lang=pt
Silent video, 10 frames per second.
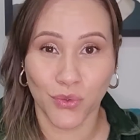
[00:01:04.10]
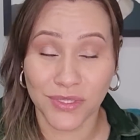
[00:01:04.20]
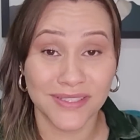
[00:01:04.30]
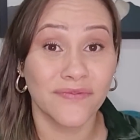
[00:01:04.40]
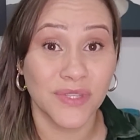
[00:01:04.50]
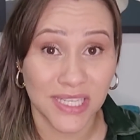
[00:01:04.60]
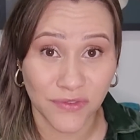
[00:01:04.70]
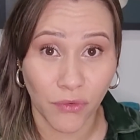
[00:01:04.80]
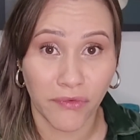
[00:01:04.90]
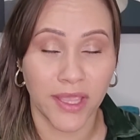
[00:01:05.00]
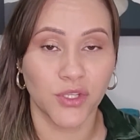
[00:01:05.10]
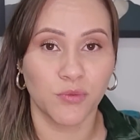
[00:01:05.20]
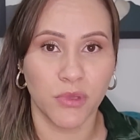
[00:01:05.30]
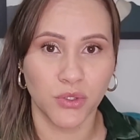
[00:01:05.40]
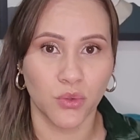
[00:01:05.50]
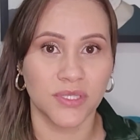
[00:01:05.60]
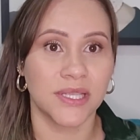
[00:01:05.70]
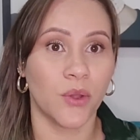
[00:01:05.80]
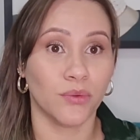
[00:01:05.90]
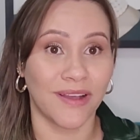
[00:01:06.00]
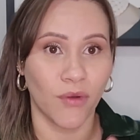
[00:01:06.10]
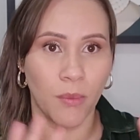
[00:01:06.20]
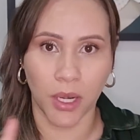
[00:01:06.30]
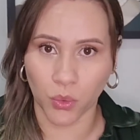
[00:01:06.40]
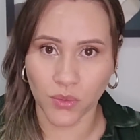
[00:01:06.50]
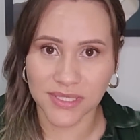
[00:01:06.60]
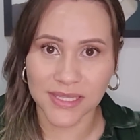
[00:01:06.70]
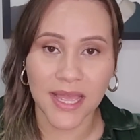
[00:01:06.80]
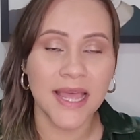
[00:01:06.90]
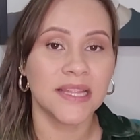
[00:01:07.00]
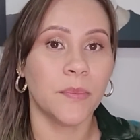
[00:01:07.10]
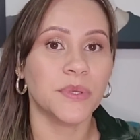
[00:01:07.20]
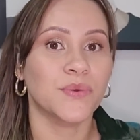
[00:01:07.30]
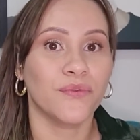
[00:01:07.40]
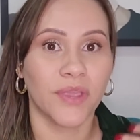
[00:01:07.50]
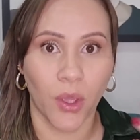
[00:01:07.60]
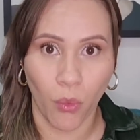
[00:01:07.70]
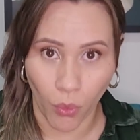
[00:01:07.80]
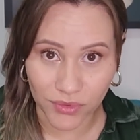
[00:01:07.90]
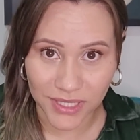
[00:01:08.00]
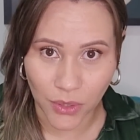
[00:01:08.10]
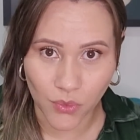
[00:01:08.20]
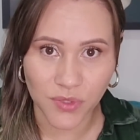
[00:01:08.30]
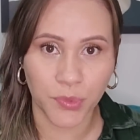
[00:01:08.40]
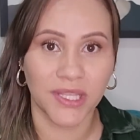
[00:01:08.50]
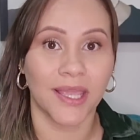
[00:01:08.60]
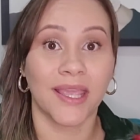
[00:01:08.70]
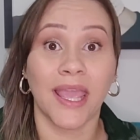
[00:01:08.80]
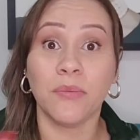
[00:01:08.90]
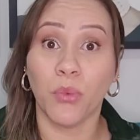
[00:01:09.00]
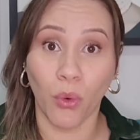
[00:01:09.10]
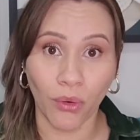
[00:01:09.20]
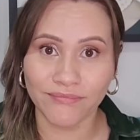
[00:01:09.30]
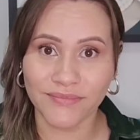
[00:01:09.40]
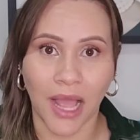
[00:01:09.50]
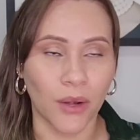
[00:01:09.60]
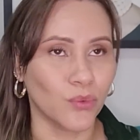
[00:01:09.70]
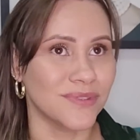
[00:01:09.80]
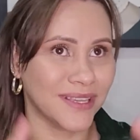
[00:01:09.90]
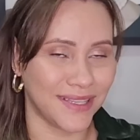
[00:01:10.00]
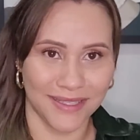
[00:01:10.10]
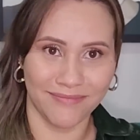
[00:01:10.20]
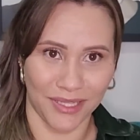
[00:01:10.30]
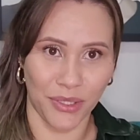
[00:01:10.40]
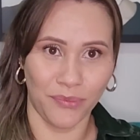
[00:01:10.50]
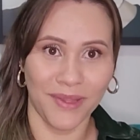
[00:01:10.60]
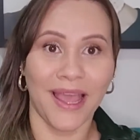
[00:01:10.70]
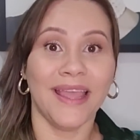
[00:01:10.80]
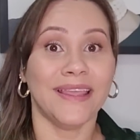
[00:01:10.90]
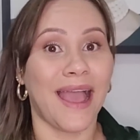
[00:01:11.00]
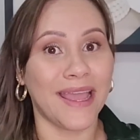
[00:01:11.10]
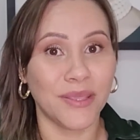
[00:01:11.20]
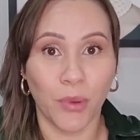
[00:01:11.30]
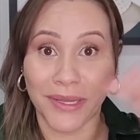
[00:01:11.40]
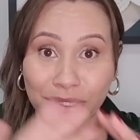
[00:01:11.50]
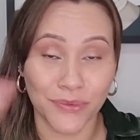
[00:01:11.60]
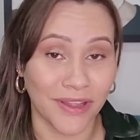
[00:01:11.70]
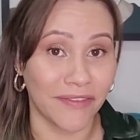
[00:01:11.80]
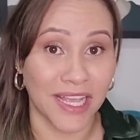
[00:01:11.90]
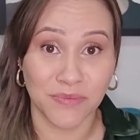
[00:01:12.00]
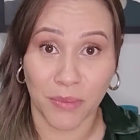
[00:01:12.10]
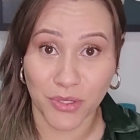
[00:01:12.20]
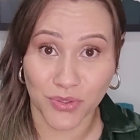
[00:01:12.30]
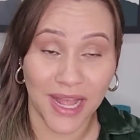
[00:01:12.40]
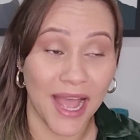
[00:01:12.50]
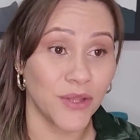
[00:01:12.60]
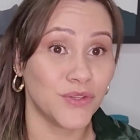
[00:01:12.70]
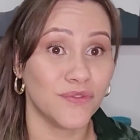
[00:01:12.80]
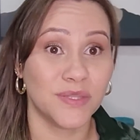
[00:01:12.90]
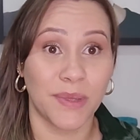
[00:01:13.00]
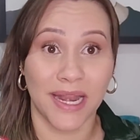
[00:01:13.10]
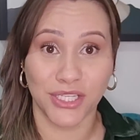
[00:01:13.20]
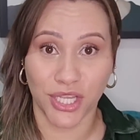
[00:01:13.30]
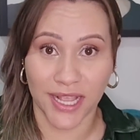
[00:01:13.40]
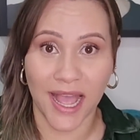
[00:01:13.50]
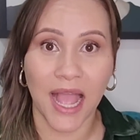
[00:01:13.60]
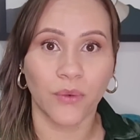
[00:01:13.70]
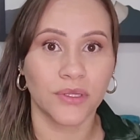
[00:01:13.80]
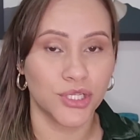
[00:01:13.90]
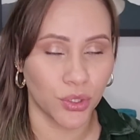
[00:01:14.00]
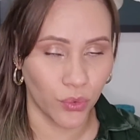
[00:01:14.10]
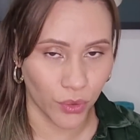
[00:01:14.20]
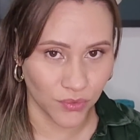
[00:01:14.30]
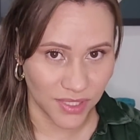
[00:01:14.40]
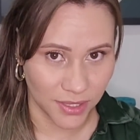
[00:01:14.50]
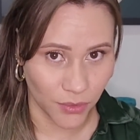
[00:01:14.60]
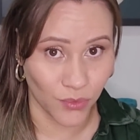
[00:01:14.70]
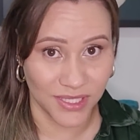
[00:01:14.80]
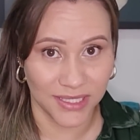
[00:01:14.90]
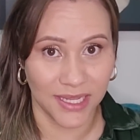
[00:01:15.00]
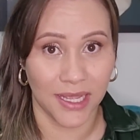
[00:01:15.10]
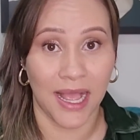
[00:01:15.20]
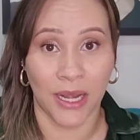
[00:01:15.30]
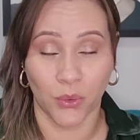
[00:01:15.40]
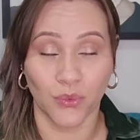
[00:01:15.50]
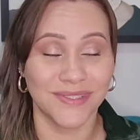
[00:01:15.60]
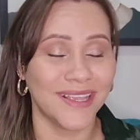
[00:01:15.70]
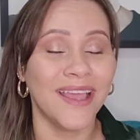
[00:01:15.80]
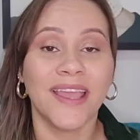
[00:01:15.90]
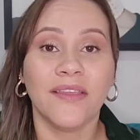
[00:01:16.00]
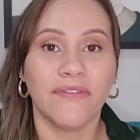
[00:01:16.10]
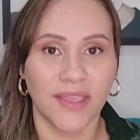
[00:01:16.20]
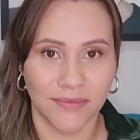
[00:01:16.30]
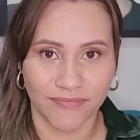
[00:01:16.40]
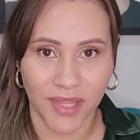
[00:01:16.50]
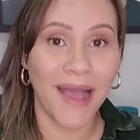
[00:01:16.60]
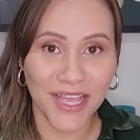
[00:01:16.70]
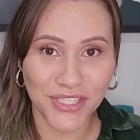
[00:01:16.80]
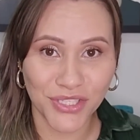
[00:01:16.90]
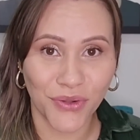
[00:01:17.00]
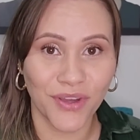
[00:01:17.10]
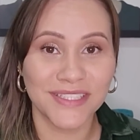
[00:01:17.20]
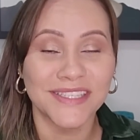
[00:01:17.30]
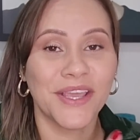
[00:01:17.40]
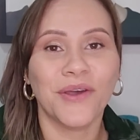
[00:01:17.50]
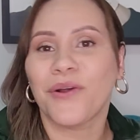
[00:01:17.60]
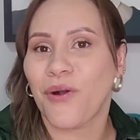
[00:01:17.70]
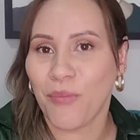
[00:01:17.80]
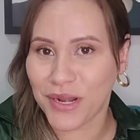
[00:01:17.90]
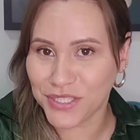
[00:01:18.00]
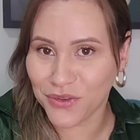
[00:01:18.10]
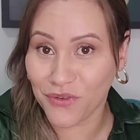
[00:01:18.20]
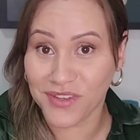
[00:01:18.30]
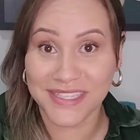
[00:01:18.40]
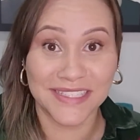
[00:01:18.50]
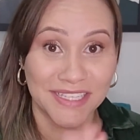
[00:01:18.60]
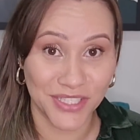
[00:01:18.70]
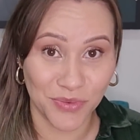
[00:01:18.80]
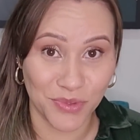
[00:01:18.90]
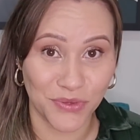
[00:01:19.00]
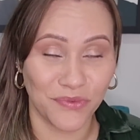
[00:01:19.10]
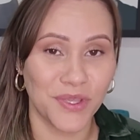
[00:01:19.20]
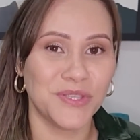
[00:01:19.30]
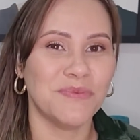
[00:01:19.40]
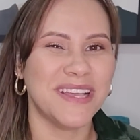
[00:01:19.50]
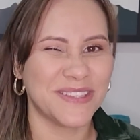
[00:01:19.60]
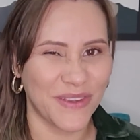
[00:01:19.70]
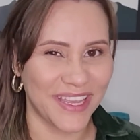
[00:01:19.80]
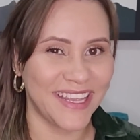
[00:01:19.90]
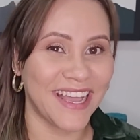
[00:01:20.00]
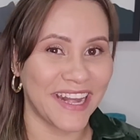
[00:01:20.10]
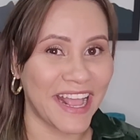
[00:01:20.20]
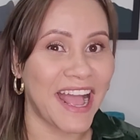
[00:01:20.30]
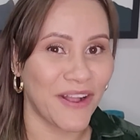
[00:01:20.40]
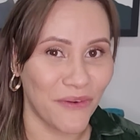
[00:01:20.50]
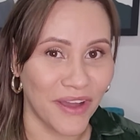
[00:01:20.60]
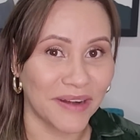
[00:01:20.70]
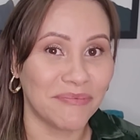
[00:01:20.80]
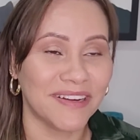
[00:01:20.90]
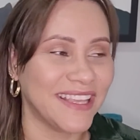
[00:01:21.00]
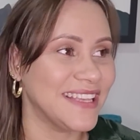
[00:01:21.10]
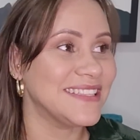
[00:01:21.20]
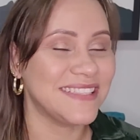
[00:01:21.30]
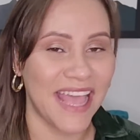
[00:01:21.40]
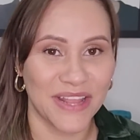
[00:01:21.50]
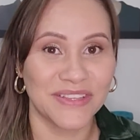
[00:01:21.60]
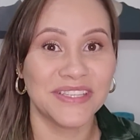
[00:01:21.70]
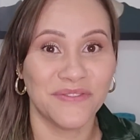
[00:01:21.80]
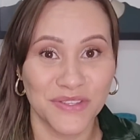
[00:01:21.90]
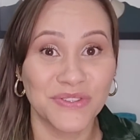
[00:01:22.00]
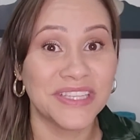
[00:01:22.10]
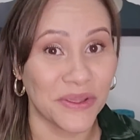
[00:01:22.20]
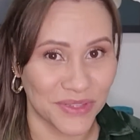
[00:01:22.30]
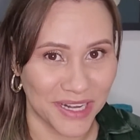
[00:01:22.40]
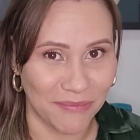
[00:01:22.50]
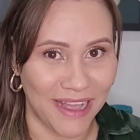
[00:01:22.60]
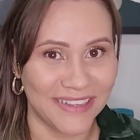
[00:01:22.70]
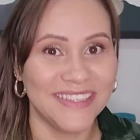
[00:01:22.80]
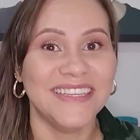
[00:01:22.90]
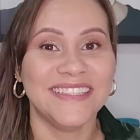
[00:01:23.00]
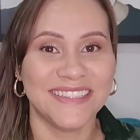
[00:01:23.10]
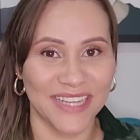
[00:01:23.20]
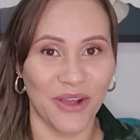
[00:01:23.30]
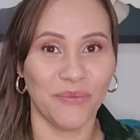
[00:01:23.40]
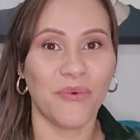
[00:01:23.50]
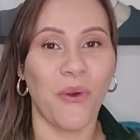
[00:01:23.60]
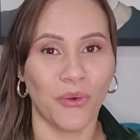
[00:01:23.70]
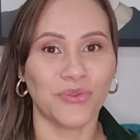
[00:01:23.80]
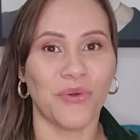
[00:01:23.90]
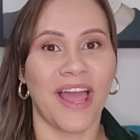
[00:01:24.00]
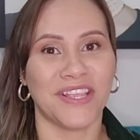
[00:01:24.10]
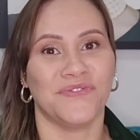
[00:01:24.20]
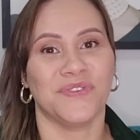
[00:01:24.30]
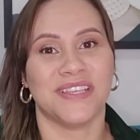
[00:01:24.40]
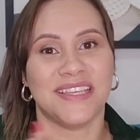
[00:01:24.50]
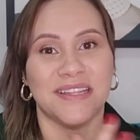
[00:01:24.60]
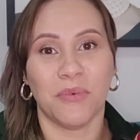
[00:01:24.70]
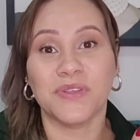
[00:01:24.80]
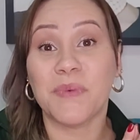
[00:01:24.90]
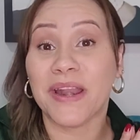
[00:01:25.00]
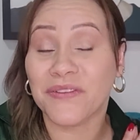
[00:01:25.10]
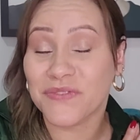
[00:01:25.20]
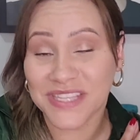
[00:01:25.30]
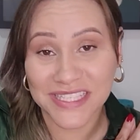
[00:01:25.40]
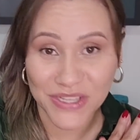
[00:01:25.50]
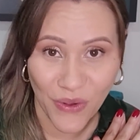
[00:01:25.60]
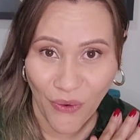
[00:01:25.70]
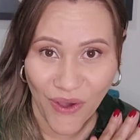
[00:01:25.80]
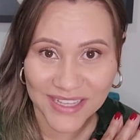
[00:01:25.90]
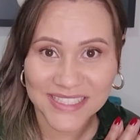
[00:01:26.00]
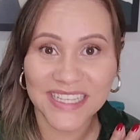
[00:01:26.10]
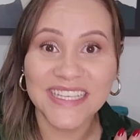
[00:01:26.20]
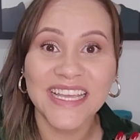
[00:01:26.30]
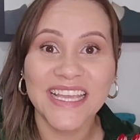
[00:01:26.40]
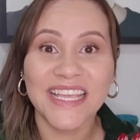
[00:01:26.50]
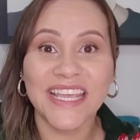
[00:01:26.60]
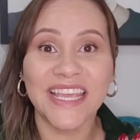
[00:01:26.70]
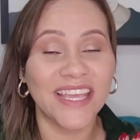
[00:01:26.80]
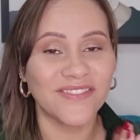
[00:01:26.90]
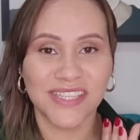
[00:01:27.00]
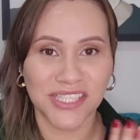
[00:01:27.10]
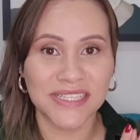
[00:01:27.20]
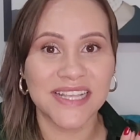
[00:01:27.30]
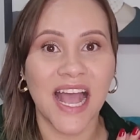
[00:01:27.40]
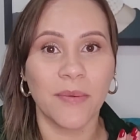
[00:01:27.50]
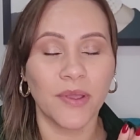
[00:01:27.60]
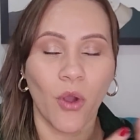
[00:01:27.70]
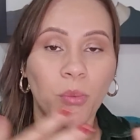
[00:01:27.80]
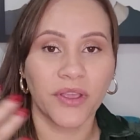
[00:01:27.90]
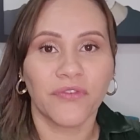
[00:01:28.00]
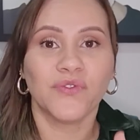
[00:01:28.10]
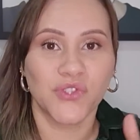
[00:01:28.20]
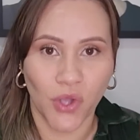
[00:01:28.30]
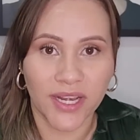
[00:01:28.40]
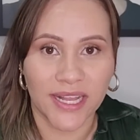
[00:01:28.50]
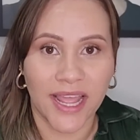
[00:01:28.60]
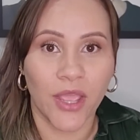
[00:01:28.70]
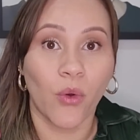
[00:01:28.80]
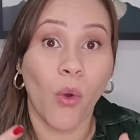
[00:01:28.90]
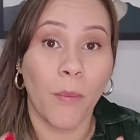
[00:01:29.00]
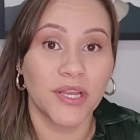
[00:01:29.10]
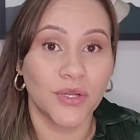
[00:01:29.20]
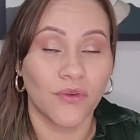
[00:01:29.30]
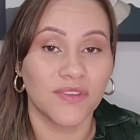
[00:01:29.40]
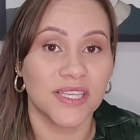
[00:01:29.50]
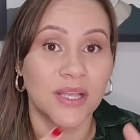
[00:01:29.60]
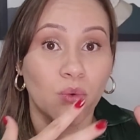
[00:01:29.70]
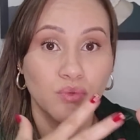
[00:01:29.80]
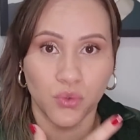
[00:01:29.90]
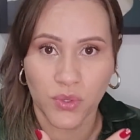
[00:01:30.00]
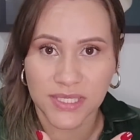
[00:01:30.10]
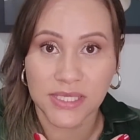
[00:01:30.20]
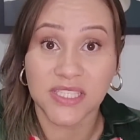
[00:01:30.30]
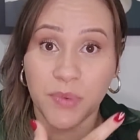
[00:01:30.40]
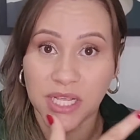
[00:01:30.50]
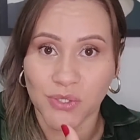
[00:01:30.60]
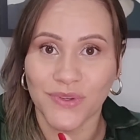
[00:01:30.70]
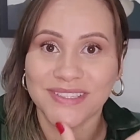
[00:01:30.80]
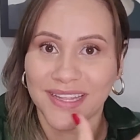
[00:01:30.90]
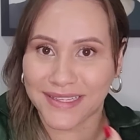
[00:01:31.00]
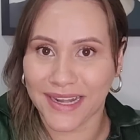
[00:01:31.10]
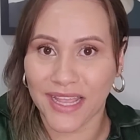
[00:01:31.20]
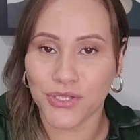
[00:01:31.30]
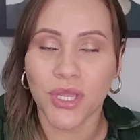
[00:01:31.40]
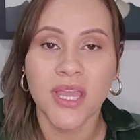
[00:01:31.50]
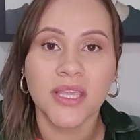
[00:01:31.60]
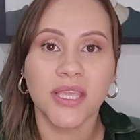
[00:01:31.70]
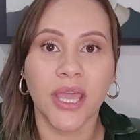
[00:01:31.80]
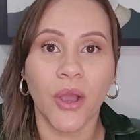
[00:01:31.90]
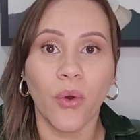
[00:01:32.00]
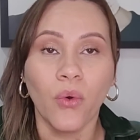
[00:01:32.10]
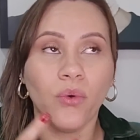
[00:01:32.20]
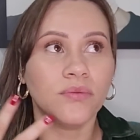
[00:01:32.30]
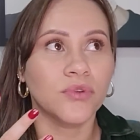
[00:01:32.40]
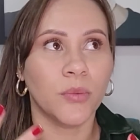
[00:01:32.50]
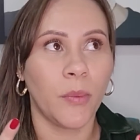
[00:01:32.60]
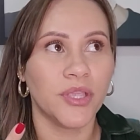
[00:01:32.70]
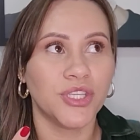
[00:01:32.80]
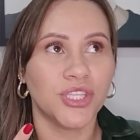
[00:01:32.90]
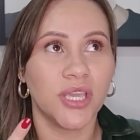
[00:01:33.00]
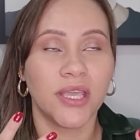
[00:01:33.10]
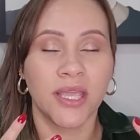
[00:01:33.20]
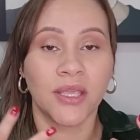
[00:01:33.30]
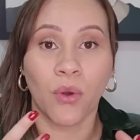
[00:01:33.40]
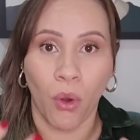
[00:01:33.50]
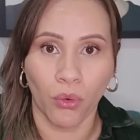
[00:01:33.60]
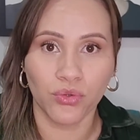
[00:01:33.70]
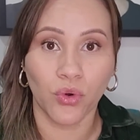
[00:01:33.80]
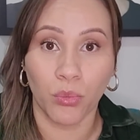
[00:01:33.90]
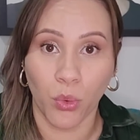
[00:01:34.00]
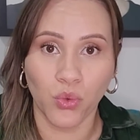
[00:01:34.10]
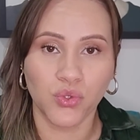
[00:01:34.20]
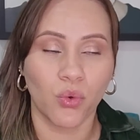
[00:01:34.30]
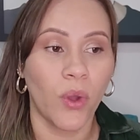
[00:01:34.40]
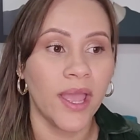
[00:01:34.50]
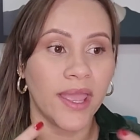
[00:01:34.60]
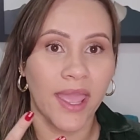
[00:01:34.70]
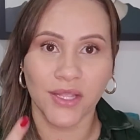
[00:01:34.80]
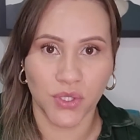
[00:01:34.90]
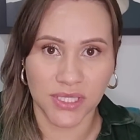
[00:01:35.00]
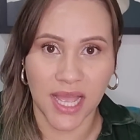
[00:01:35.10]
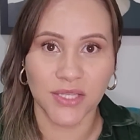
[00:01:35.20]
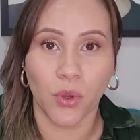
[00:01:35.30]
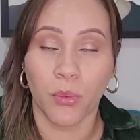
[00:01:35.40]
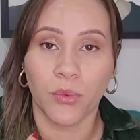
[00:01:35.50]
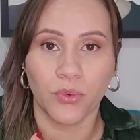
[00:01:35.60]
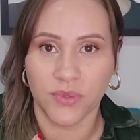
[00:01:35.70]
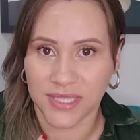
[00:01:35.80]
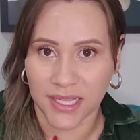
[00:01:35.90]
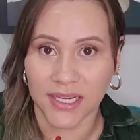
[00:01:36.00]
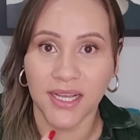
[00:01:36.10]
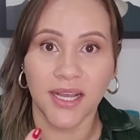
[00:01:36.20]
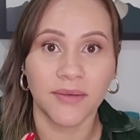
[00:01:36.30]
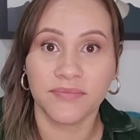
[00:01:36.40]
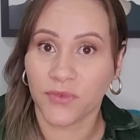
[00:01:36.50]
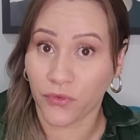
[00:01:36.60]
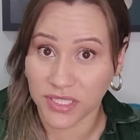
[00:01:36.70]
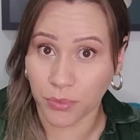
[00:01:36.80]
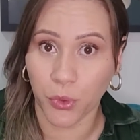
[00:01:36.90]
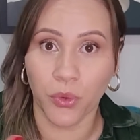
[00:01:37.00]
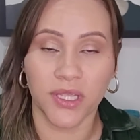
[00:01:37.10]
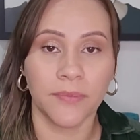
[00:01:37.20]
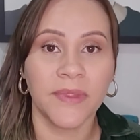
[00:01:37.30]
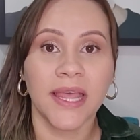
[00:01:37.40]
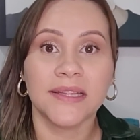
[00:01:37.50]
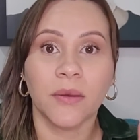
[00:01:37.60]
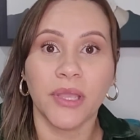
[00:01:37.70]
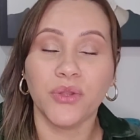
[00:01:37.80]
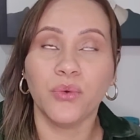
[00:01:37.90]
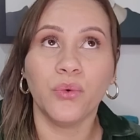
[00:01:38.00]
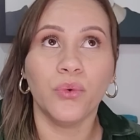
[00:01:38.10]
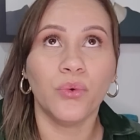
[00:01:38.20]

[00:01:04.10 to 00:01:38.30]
os looks, vocês vão ver aí, nos primeiros looks eu tava com uma luz, depois eu fiquei com outra luz, porque queimou a luz aqui, entendeu? E aí meu marido não tava em casa pra me ajudar, tive que esperar ele chegar, quando ele chegou eu consertei a luz. Enfim, bastidores que eu não compartilho com vocês nesse tipo de vídeo, mas que eu queria agregar agora, porque, sério, esse vídeo deu trabalho. Então, conto com o like de vocês, tá bom? Espero que vocês vocês gostem. E vocês já sabem como que funciona, né? Eu compartilho com vocês alguns looks, inspirações da internet que eu normalmente encontro ou busco em redes sociais como o Instagram, o Facebook, também no